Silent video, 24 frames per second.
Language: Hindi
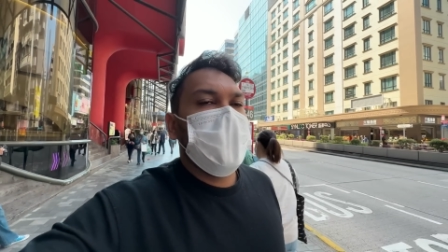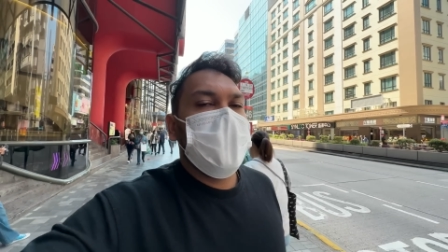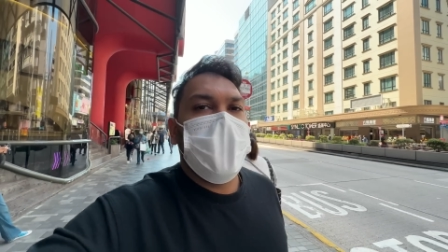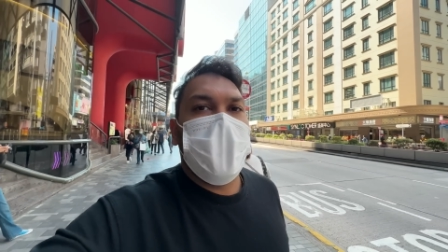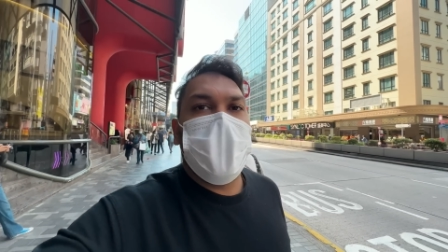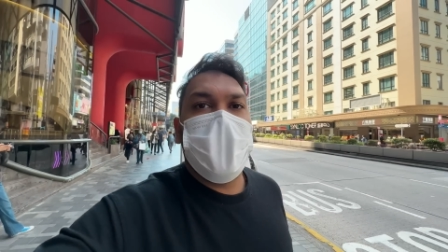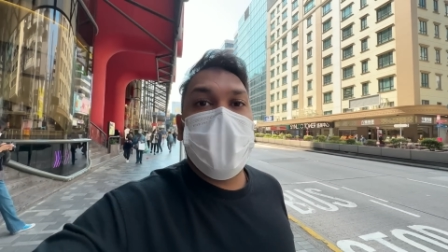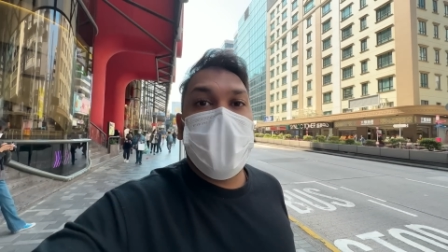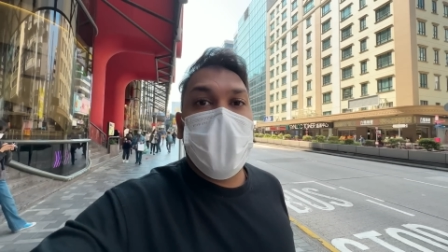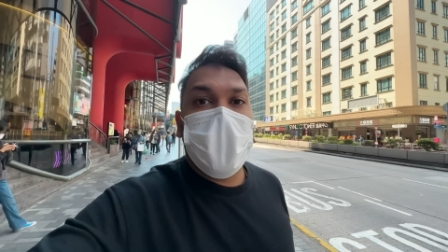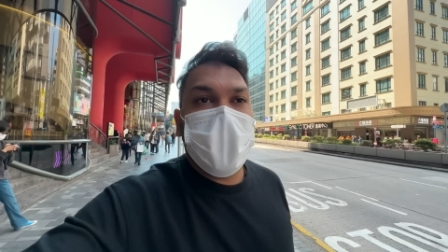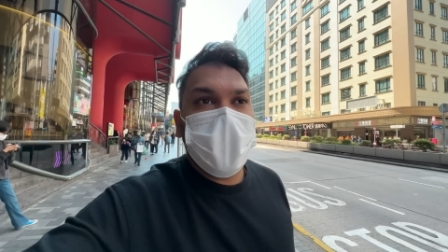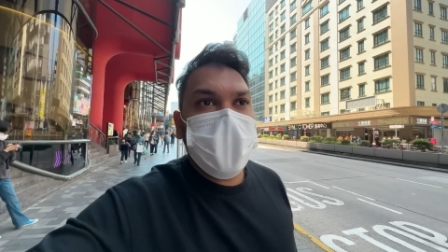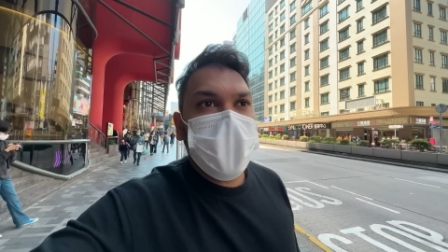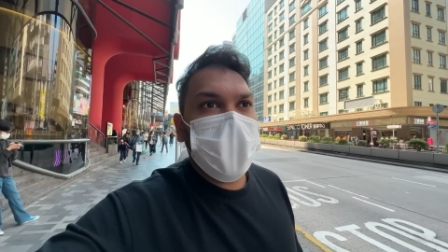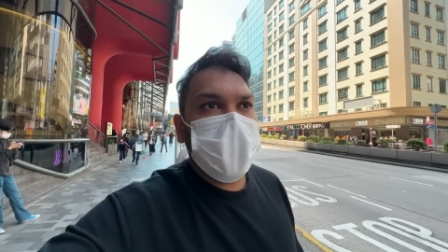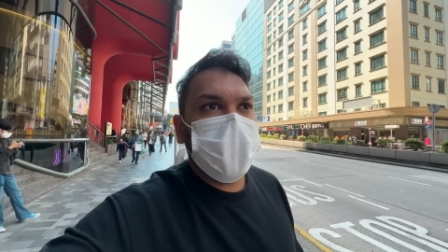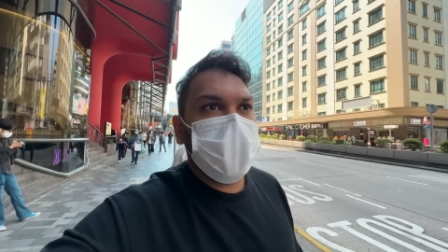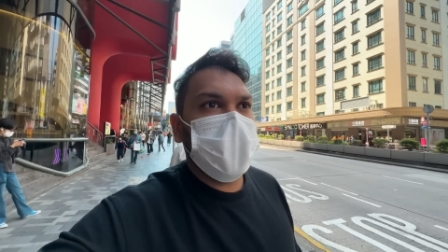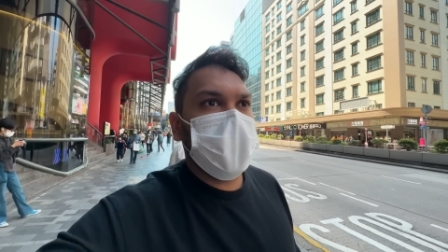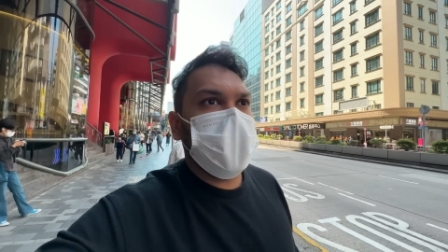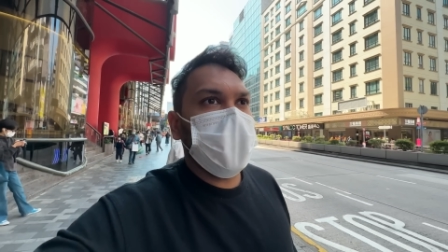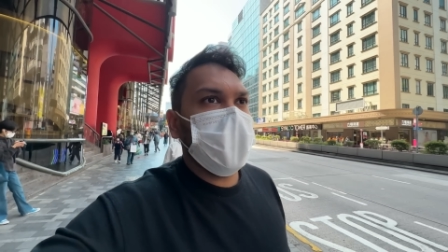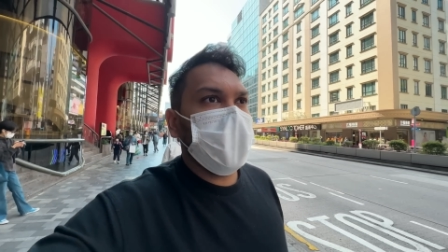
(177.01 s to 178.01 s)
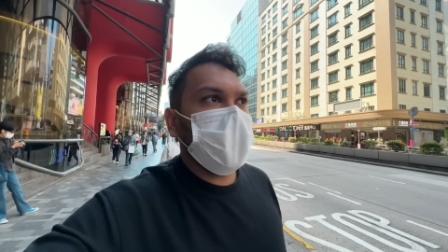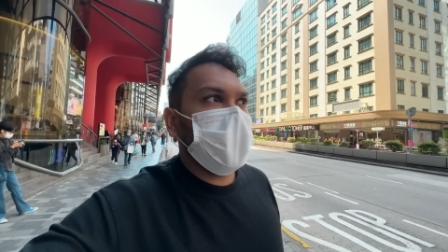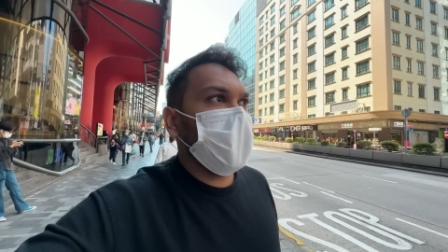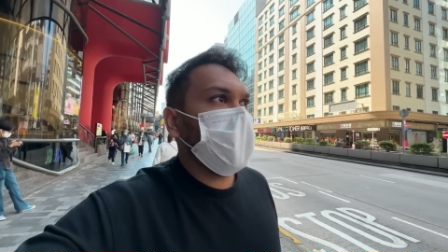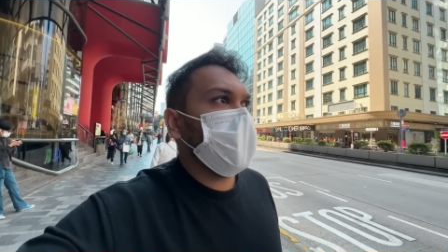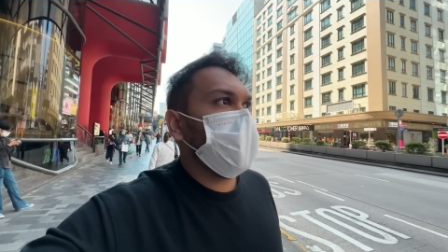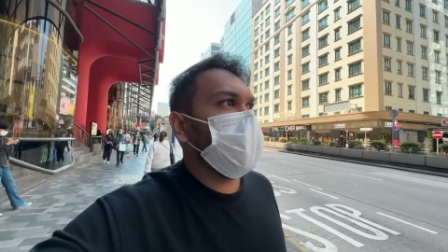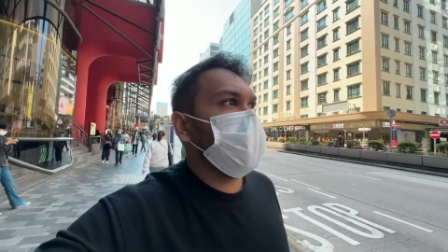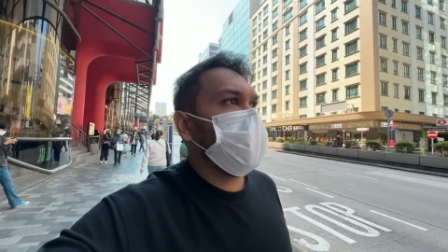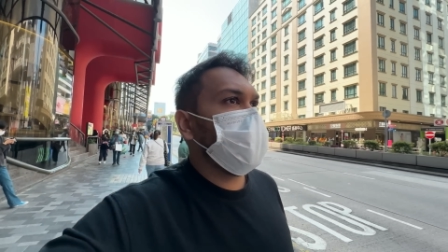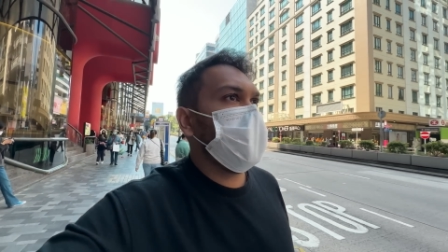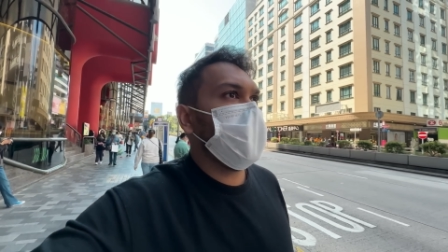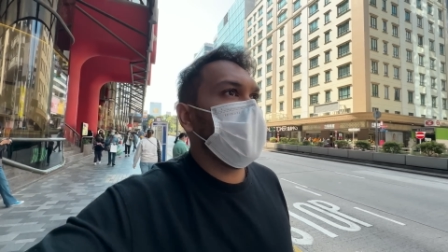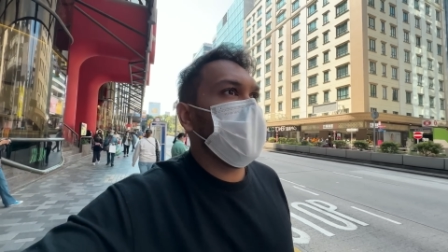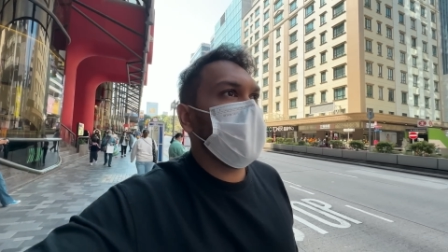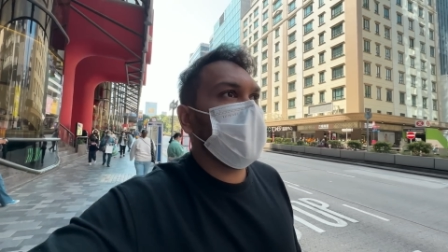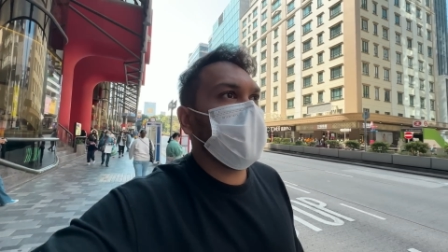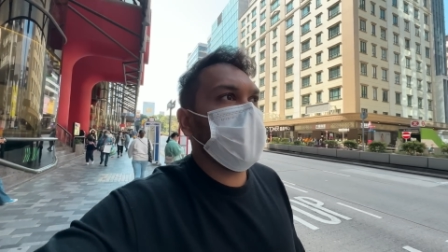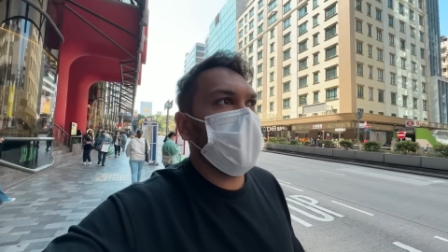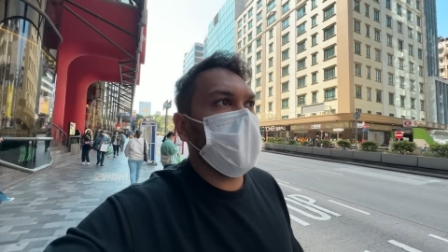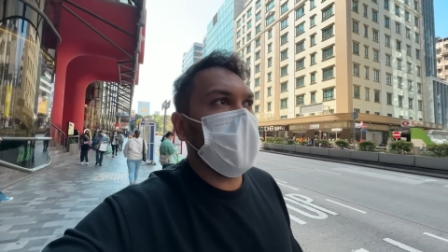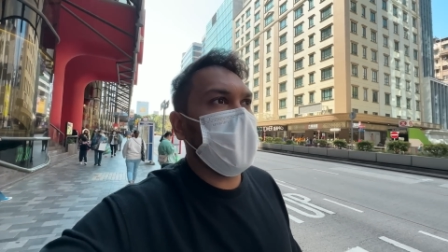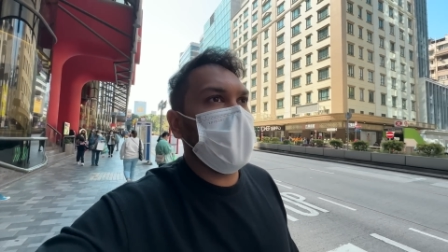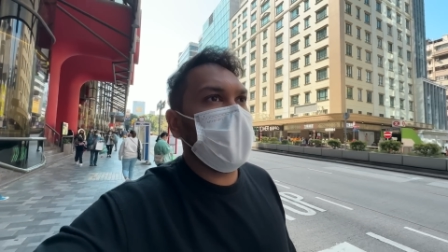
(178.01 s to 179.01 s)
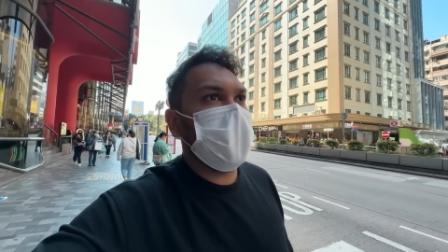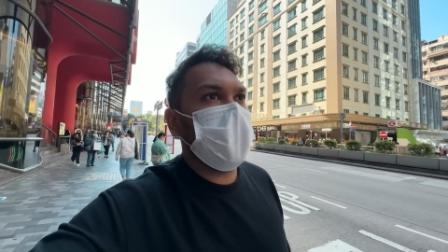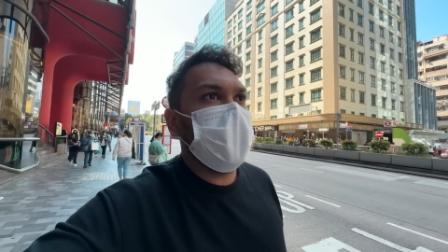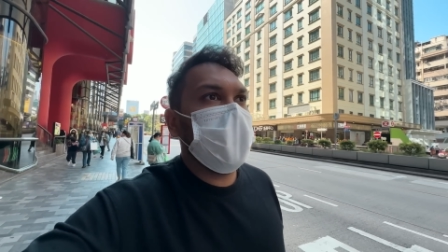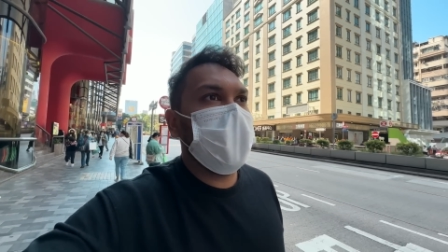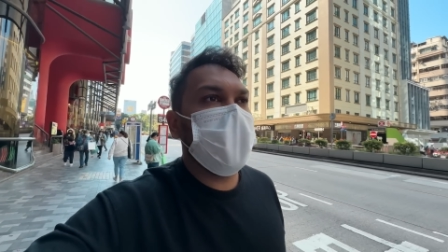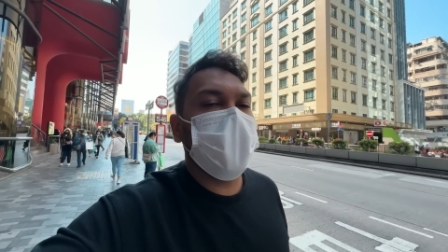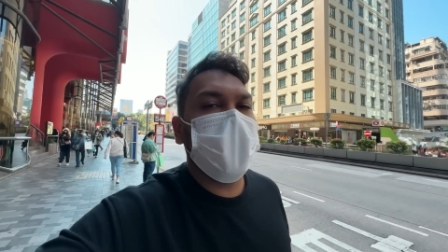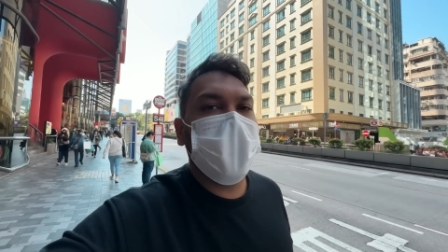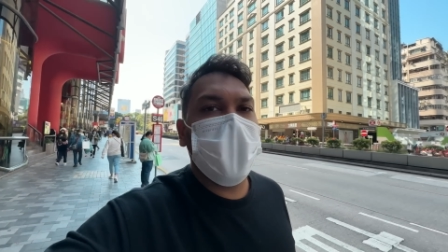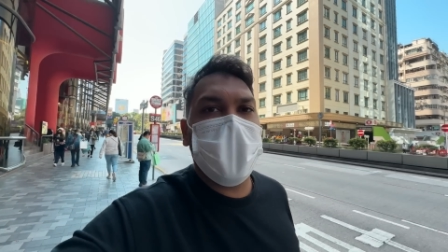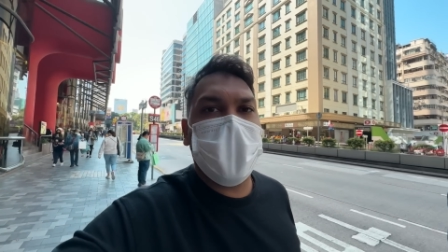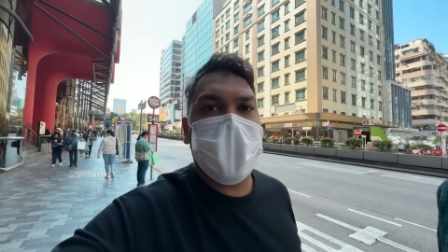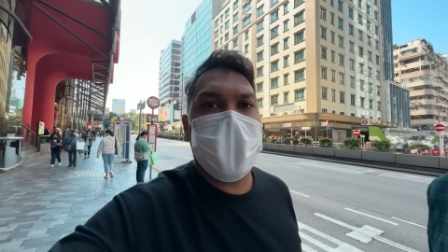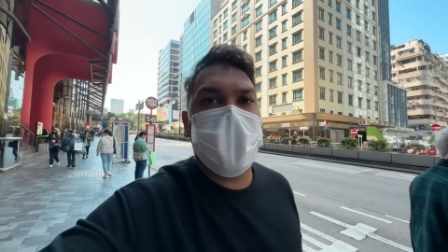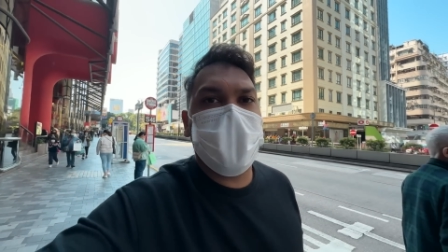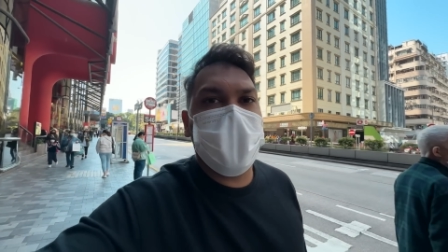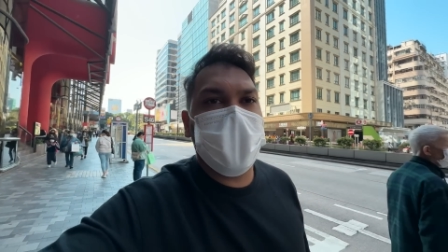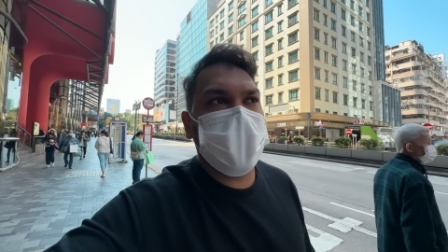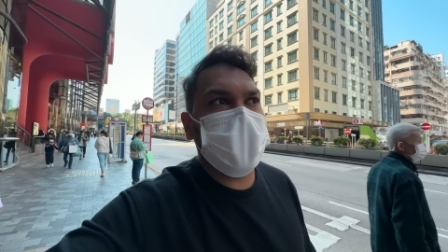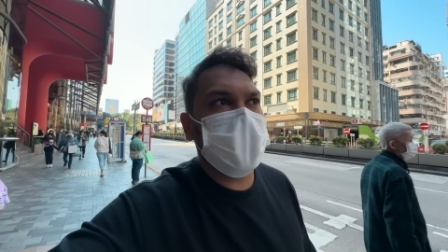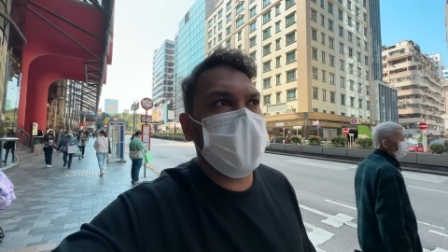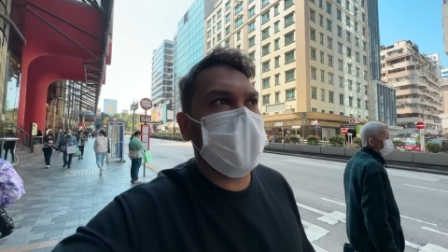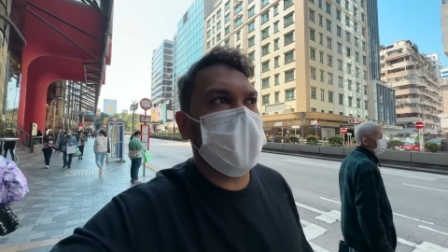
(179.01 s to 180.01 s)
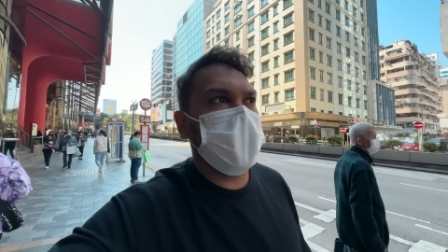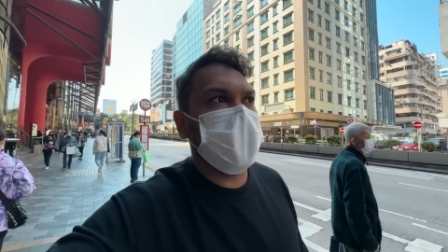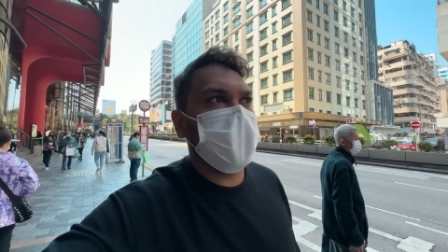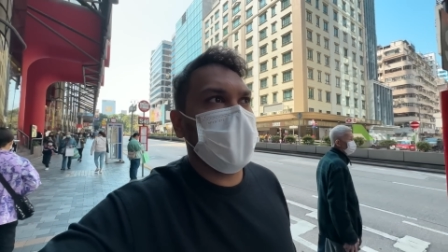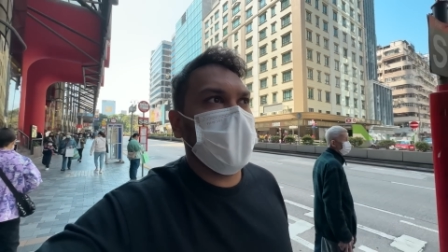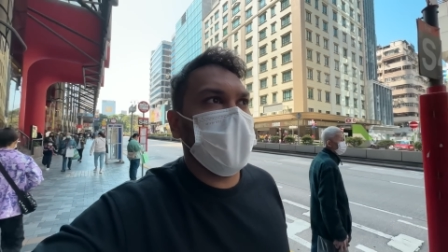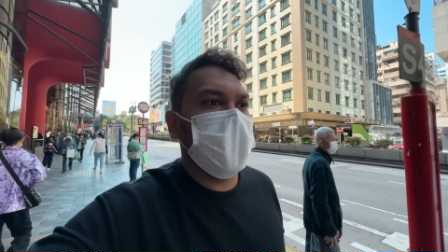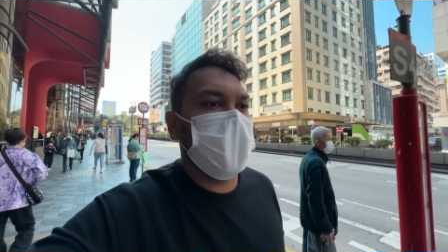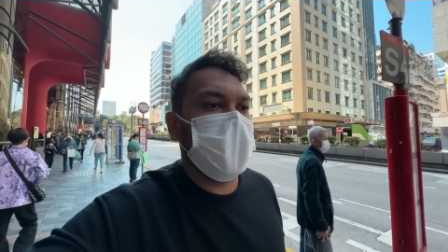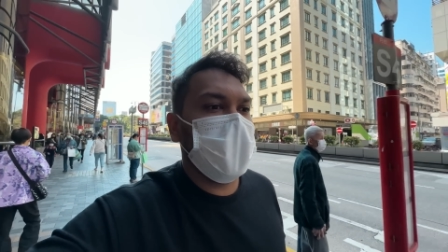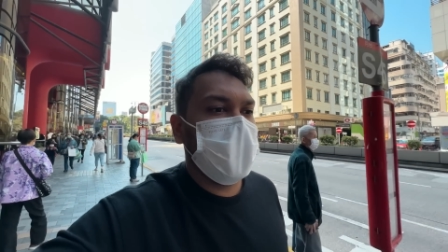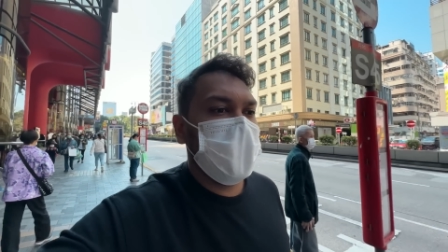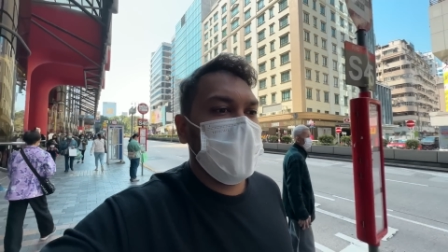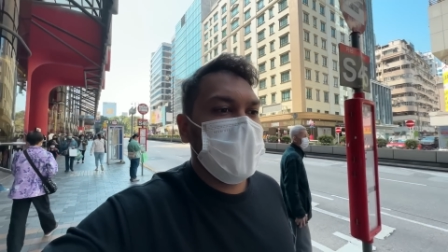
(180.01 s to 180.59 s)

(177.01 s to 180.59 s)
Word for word: एंड बहुत ही एफिशिएंट है एक तो यहाँ की डबल डेकर बसेस चलती है